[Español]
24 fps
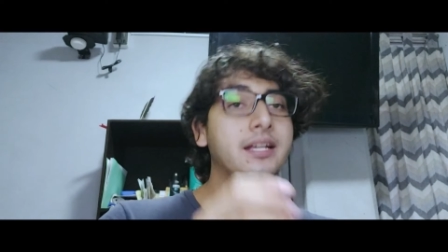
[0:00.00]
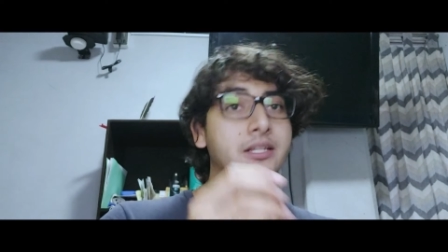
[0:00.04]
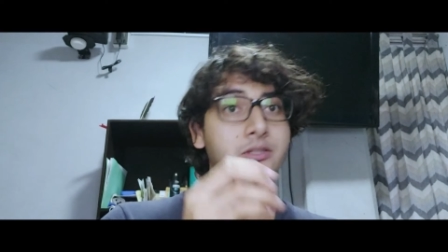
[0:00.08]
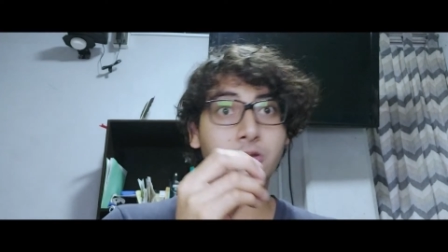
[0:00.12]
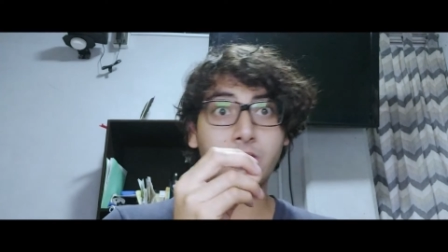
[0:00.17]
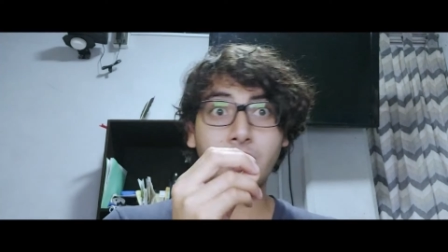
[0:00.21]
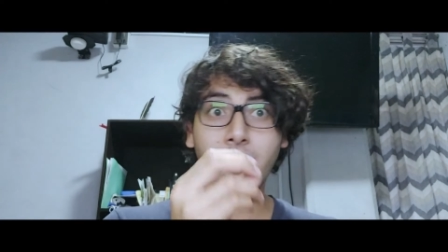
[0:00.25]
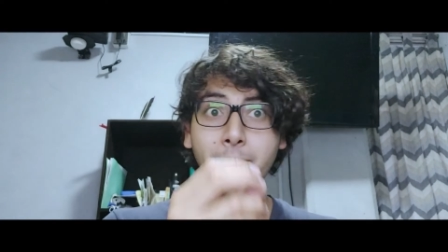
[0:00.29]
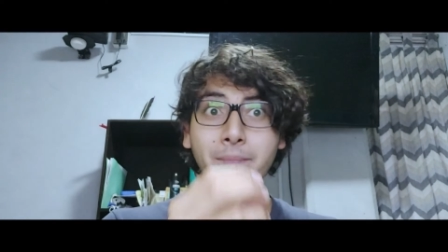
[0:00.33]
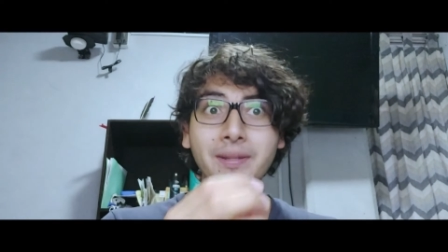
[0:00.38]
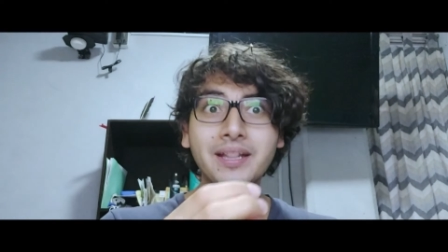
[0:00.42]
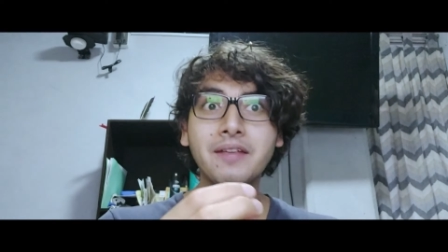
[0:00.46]
y
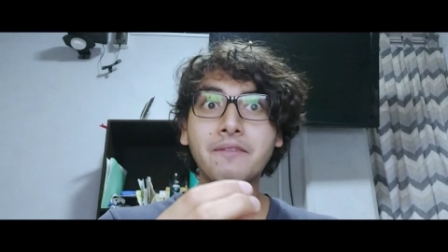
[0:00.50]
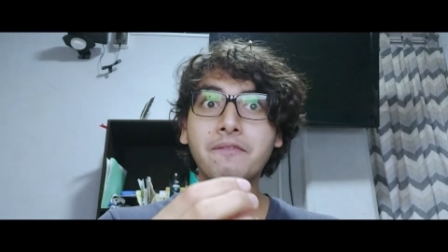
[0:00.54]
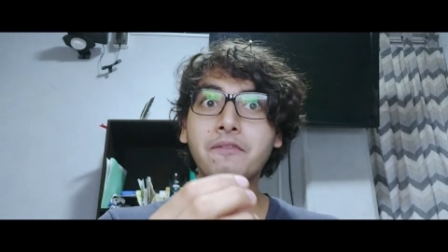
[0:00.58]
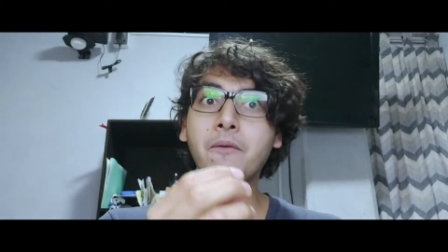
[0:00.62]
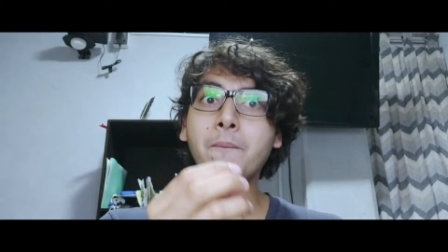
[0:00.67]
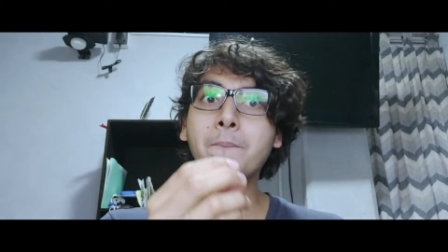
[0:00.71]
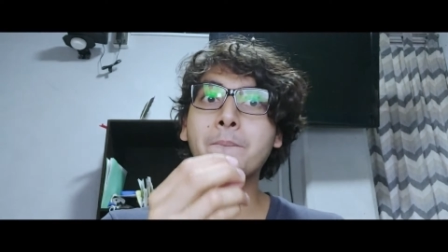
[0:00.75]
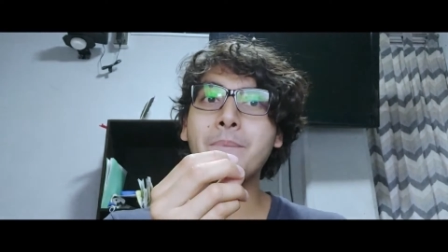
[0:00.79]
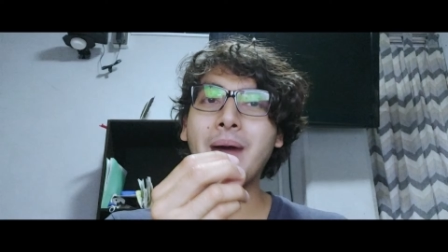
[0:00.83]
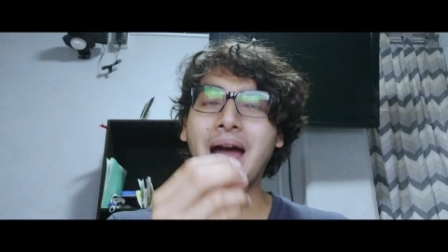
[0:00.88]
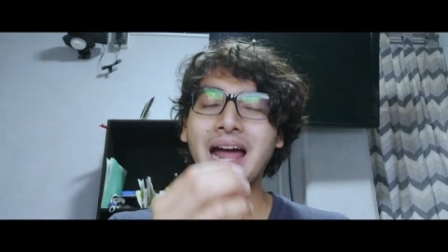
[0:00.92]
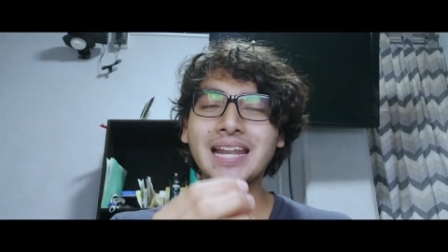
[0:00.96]
solamente
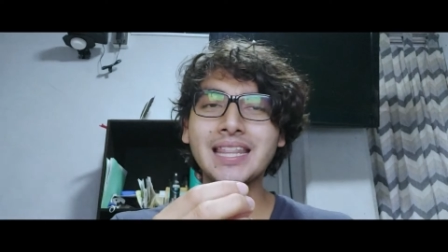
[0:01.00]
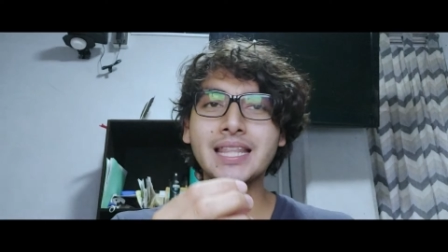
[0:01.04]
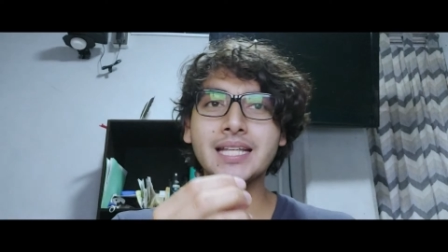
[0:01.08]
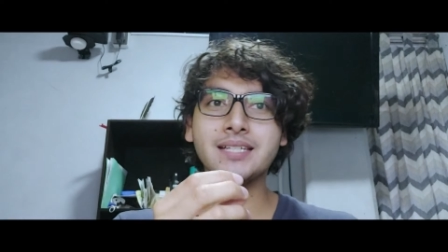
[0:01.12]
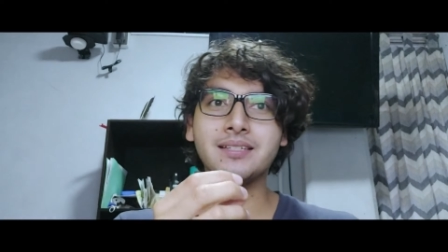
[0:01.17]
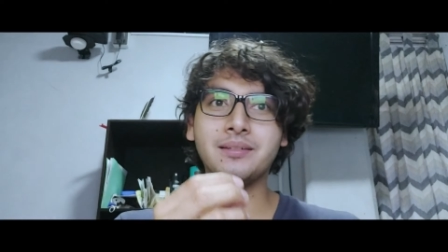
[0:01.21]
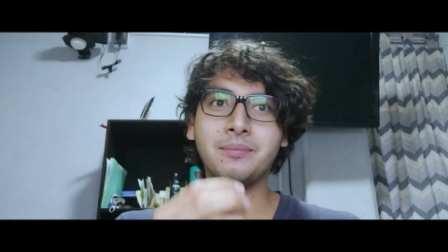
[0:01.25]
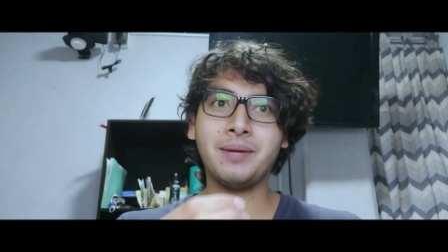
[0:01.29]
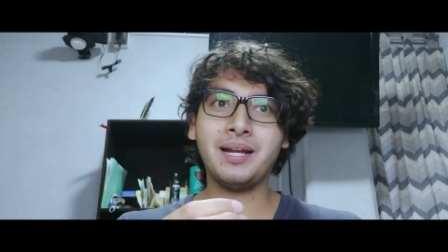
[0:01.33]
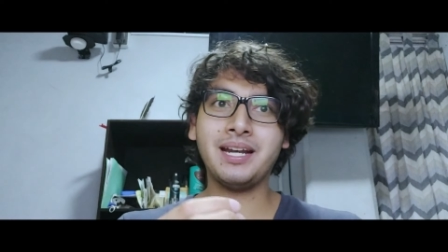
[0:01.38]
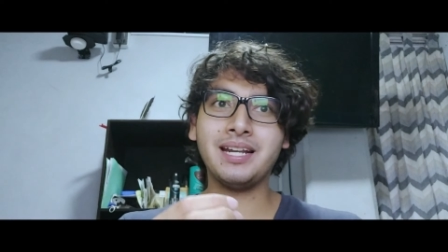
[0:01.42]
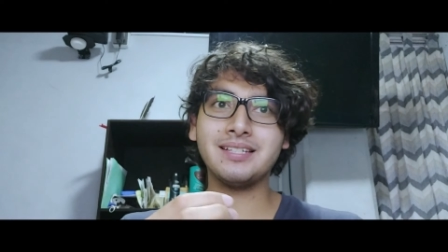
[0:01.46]
fue un par
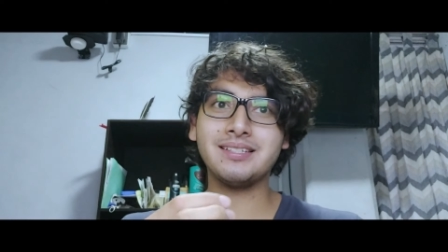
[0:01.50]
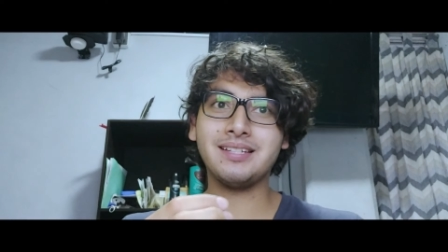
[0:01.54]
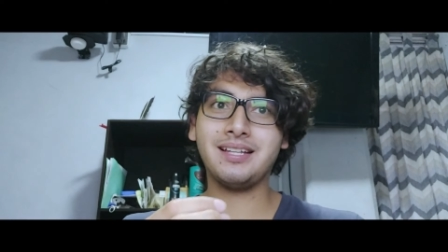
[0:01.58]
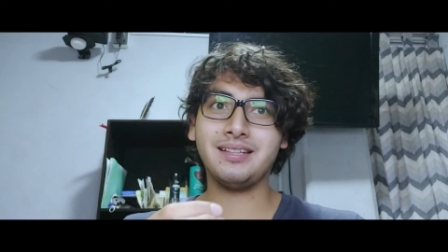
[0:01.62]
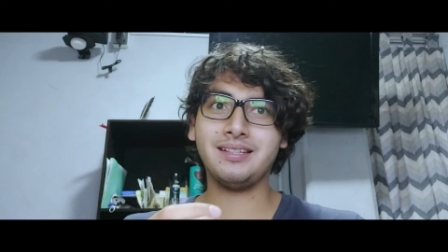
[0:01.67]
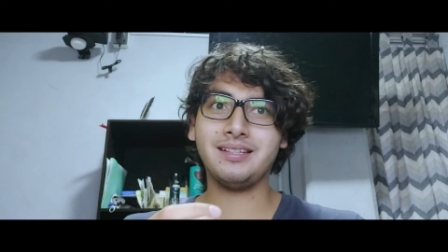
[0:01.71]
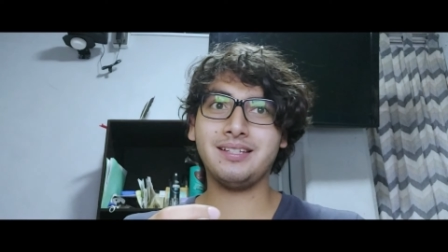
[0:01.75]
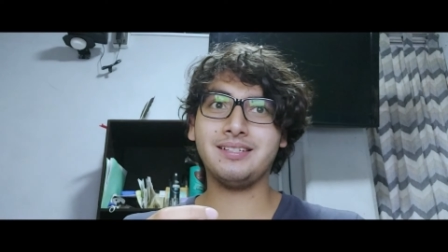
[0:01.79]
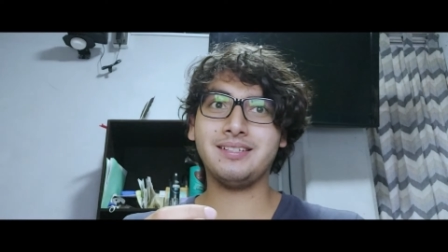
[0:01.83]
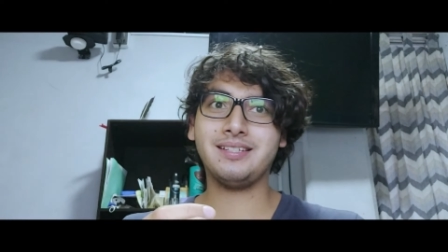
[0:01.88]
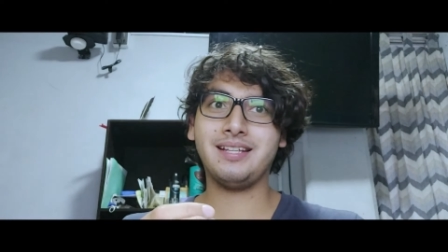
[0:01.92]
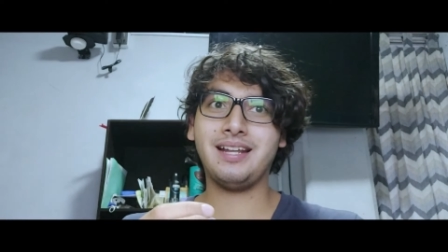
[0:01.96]
de semanas
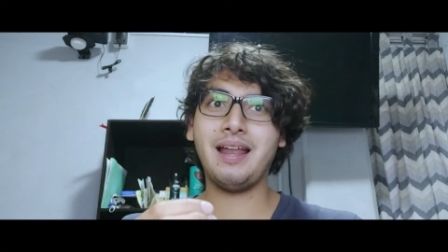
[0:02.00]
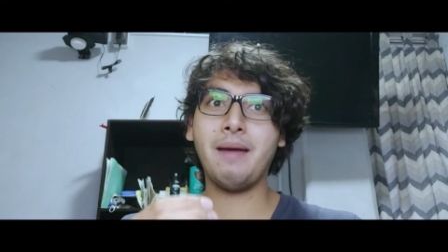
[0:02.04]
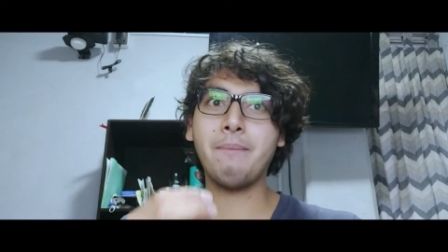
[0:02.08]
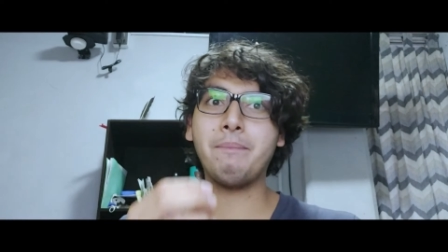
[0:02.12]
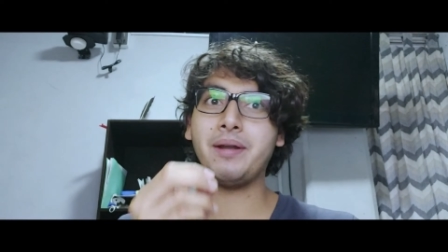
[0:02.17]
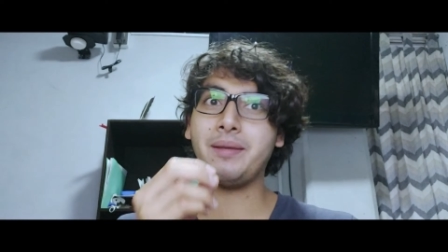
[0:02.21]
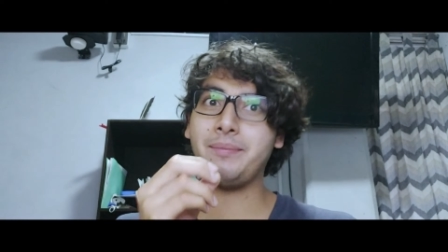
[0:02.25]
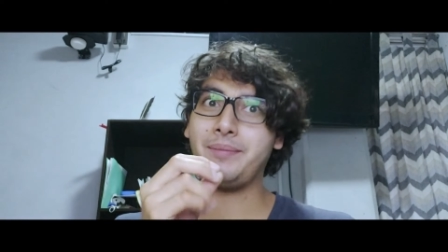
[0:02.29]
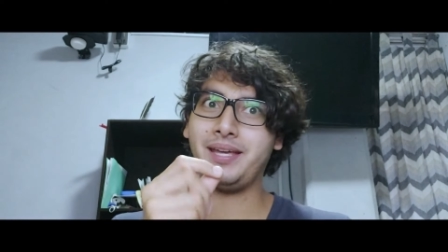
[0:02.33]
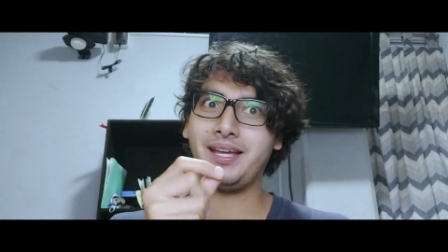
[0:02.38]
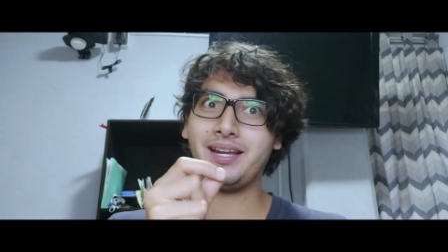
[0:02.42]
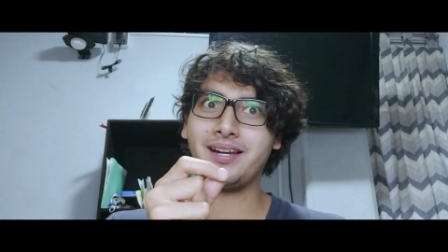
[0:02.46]
antes de la
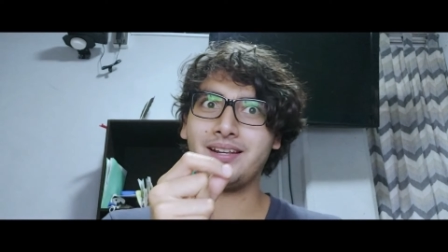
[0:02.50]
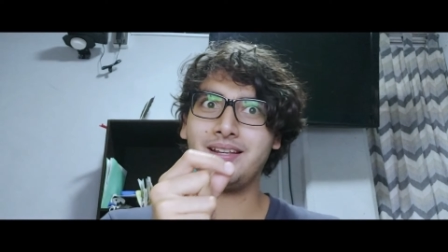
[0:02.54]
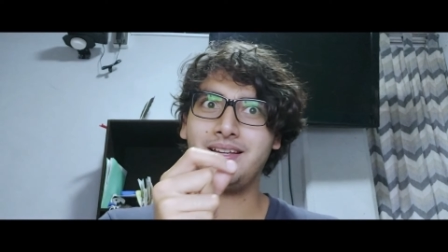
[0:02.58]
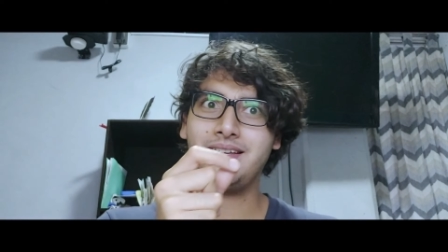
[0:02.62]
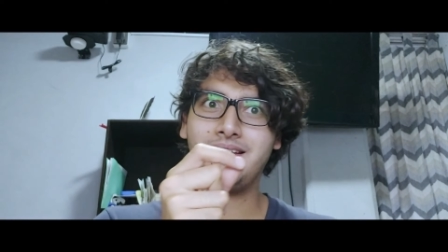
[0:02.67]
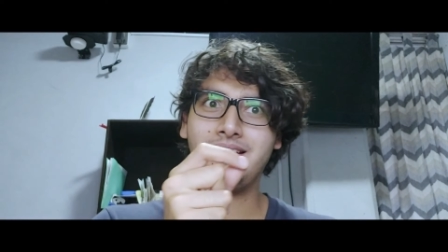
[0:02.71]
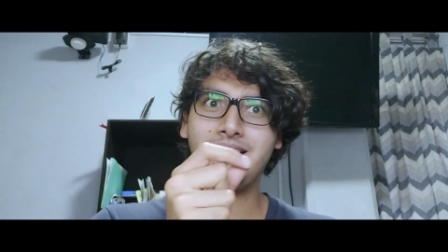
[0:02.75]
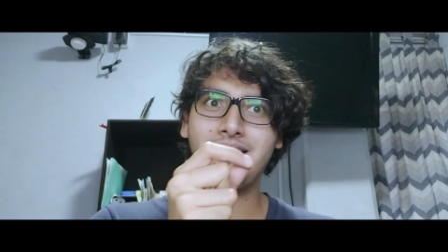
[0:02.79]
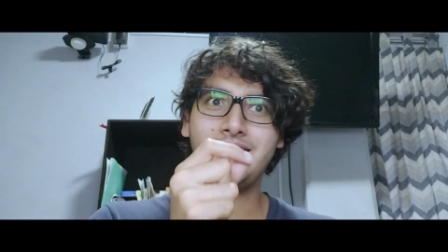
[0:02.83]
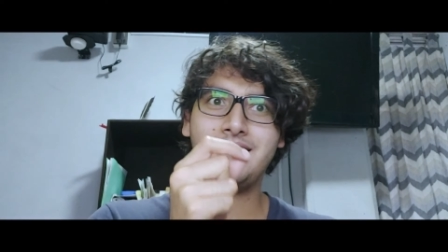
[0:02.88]
premier